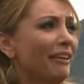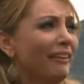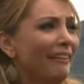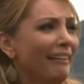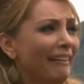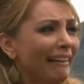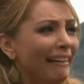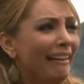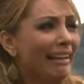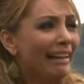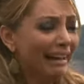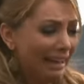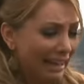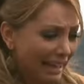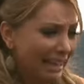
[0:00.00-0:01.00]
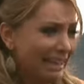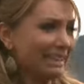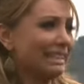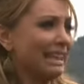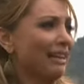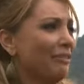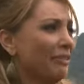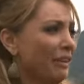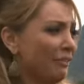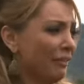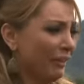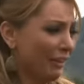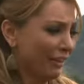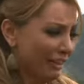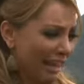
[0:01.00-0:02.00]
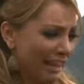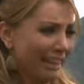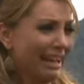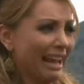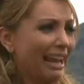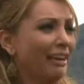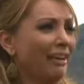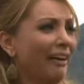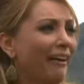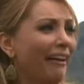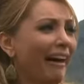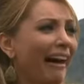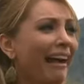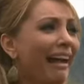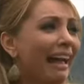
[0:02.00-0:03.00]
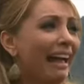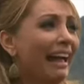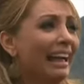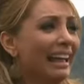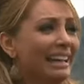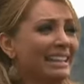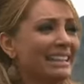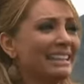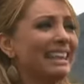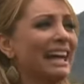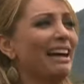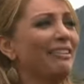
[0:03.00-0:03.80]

To nie sen. Pan żyje, Donadriano.